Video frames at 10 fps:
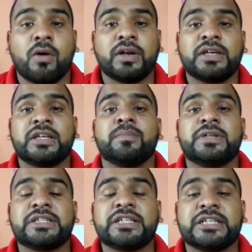और इनकी
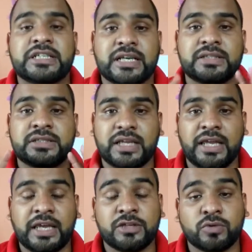बीच की डिस्टेंस
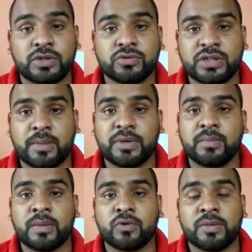एक है जो कि उसने अपनी
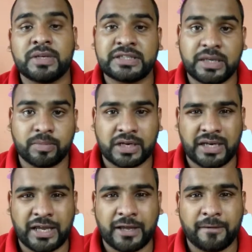मेमोरी में सेव कर
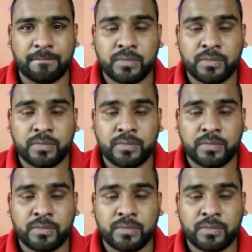लिया है